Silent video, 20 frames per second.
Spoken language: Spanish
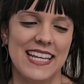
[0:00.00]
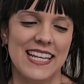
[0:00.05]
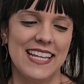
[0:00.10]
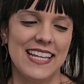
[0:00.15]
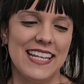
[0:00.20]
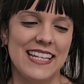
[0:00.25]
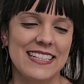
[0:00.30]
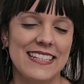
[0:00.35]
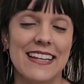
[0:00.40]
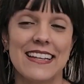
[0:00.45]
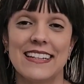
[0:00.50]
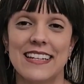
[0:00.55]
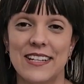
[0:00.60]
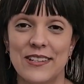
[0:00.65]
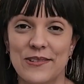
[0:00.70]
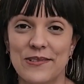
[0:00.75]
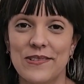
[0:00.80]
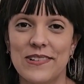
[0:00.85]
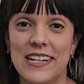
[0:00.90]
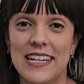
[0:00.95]
Y se
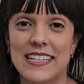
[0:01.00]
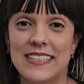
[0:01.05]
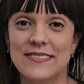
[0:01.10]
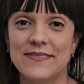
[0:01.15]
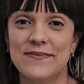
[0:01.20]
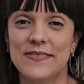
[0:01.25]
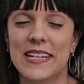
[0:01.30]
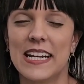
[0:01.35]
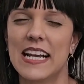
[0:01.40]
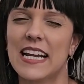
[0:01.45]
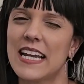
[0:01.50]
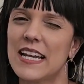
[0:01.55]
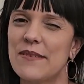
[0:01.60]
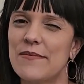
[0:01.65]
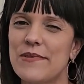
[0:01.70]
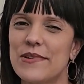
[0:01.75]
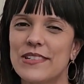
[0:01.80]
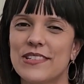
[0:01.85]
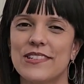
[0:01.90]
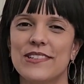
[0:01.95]
titula, mira qué
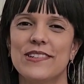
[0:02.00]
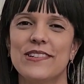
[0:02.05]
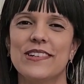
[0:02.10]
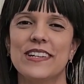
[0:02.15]
hermoso,